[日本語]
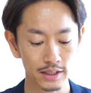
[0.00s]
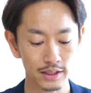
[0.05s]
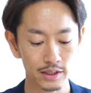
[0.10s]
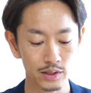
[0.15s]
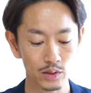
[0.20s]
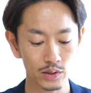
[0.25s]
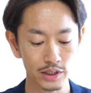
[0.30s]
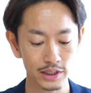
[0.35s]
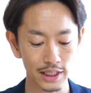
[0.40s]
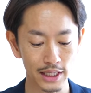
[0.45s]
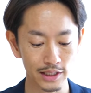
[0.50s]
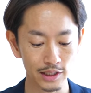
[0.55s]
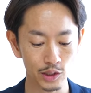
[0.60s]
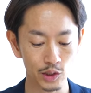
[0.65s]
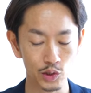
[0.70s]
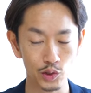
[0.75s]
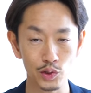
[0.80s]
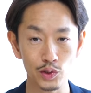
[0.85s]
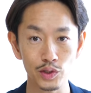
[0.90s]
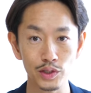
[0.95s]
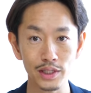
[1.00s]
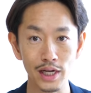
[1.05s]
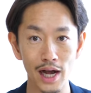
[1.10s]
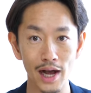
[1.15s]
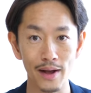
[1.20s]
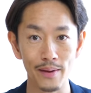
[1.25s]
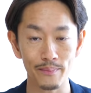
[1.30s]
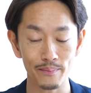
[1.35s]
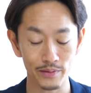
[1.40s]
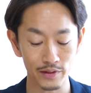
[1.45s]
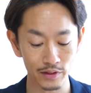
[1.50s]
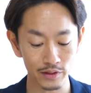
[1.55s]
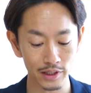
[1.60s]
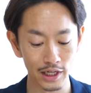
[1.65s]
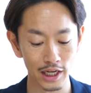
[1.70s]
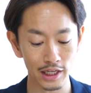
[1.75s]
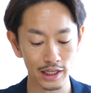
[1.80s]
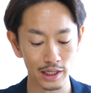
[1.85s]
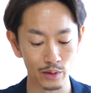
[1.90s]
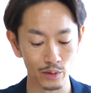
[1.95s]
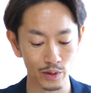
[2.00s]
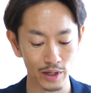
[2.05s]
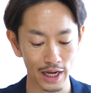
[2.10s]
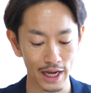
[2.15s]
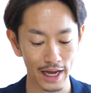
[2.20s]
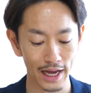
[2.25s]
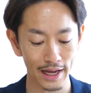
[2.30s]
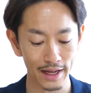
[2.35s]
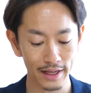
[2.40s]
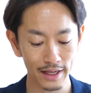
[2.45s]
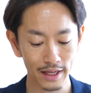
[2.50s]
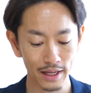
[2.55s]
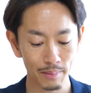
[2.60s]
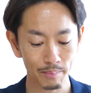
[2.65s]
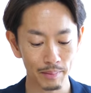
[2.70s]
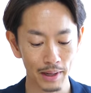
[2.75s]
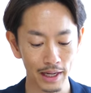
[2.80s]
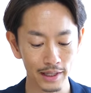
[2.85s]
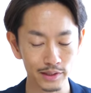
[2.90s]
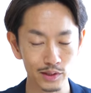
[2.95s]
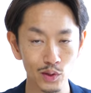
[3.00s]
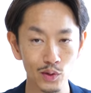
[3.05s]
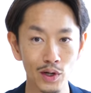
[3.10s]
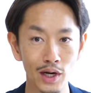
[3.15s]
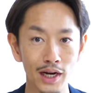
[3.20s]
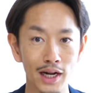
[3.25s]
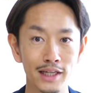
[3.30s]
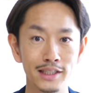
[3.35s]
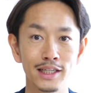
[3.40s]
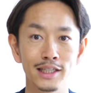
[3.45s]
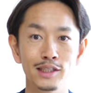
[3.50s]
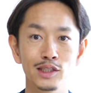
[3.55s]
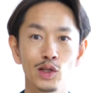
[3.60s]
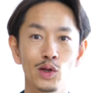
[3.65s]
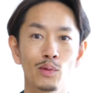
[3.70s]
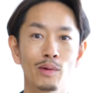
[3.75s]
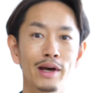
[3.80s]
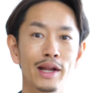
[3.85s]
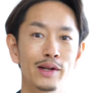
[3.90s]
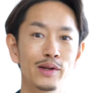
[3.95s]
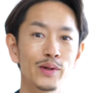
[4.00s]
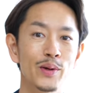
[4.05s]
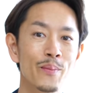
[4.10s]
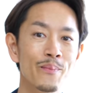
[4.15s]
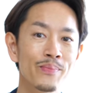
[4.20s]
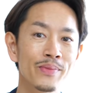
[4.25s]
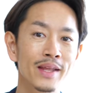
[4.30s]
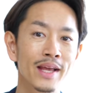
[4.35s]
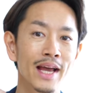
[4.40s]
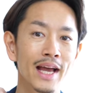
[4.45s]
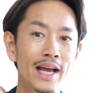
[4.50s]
そして中間ぐらいなのがバンドカラーシャツと呼ばれる